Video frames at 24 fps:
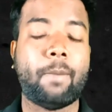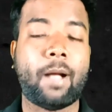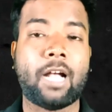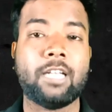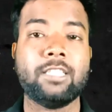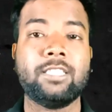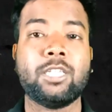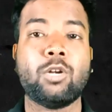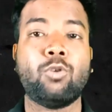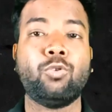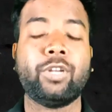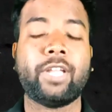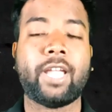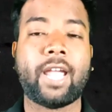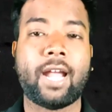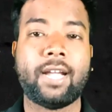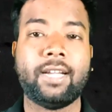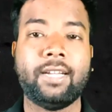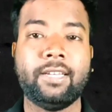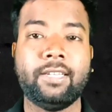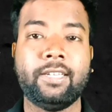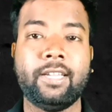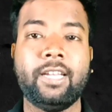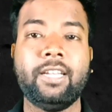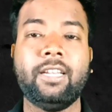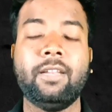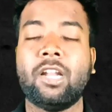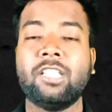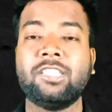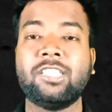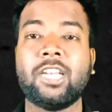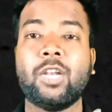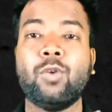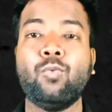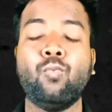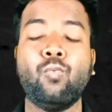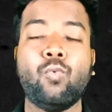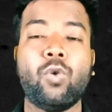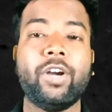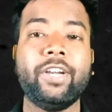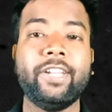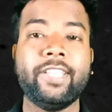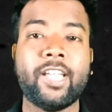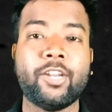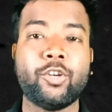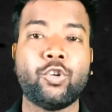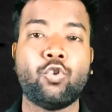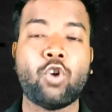পাস আউট ক্যান্ডিডেট মানে যারা
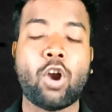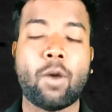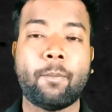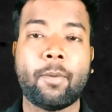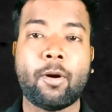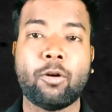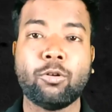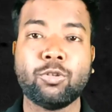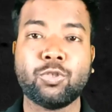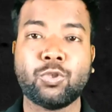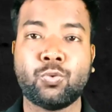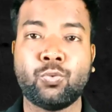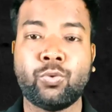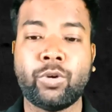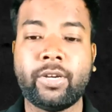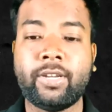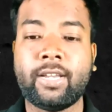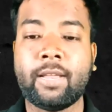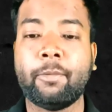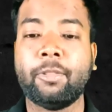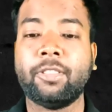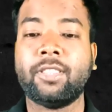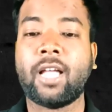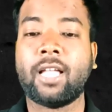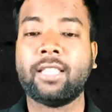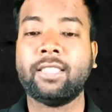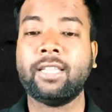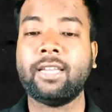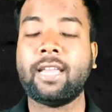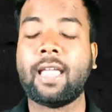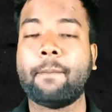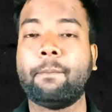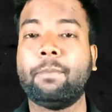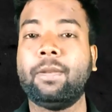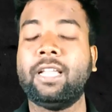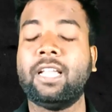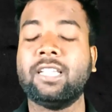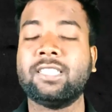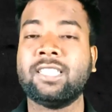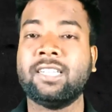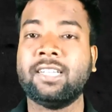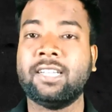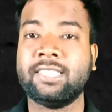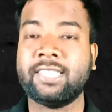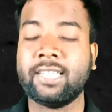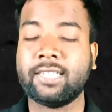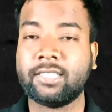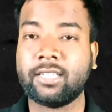ওয়ান ইয়ার ড্রপ আউট স্টুডেন্ট এবং তাদের
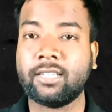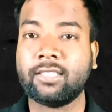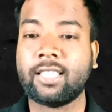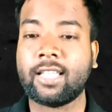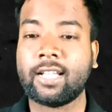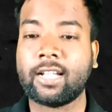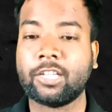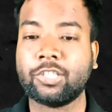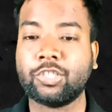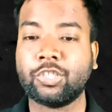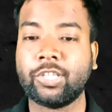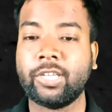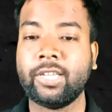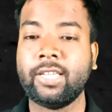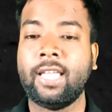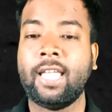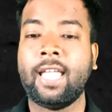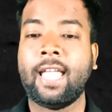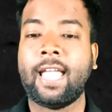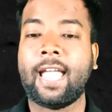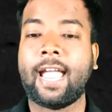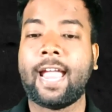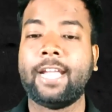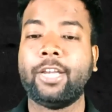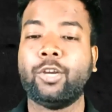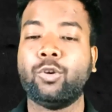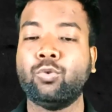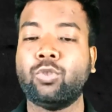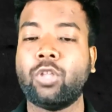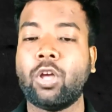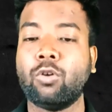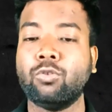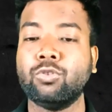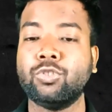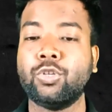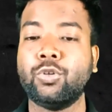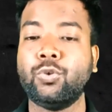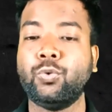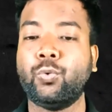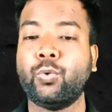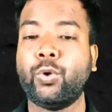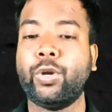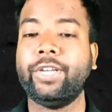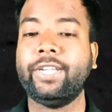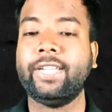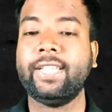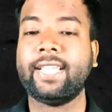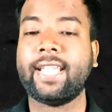অ্যাপ্লিকেশন রিজেক্টেড দেখাচ্ছে অ্যান্ড টু থাউজেন্ড
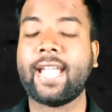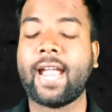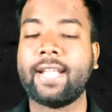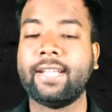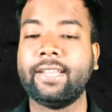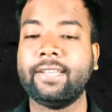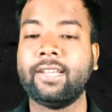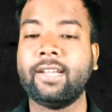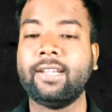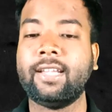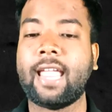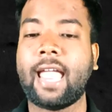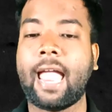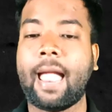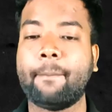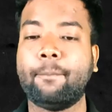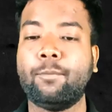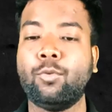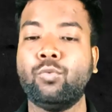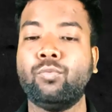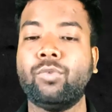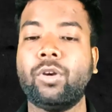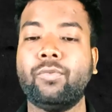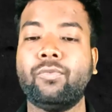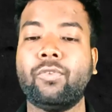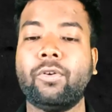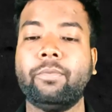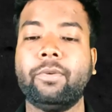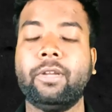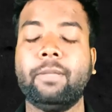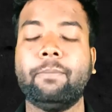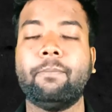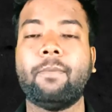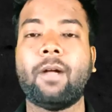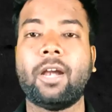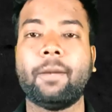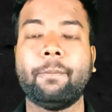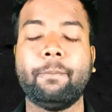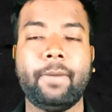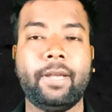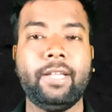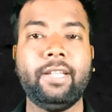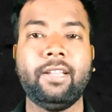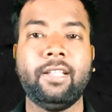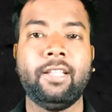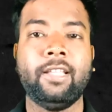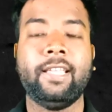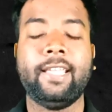টোয়েন্টি ক্যান্ডিডেট অ্যাপ্রুভাল ফ্রম
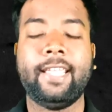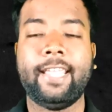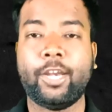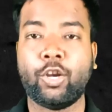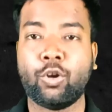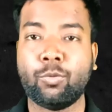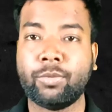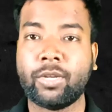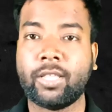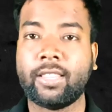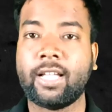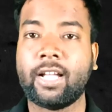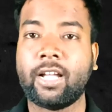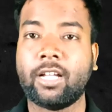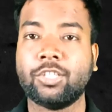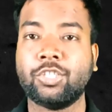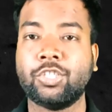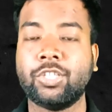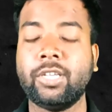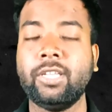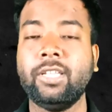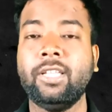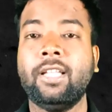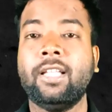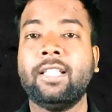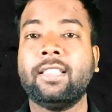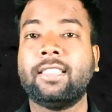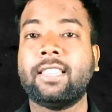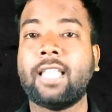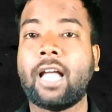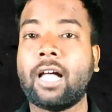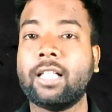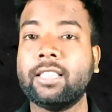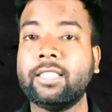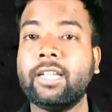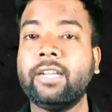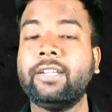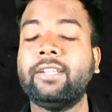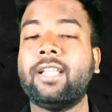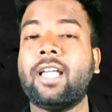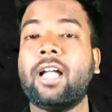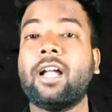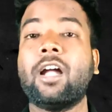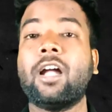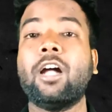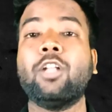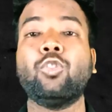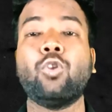ডিপার্টমেন্ট এরকমটা দেখাচ্ছে তাদের
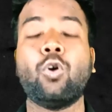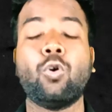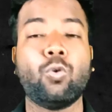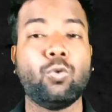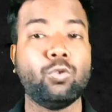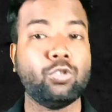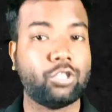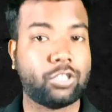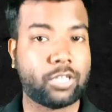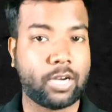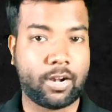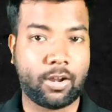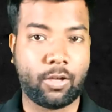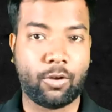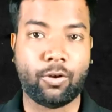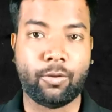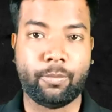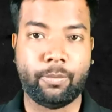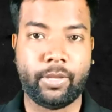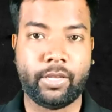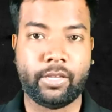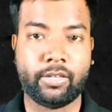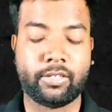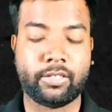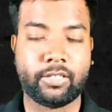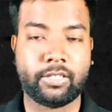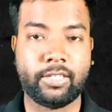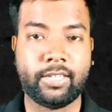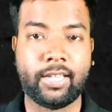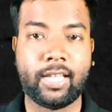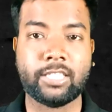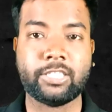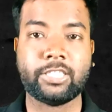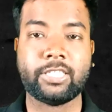টাকা তখন ছাড়া হবে ঠিক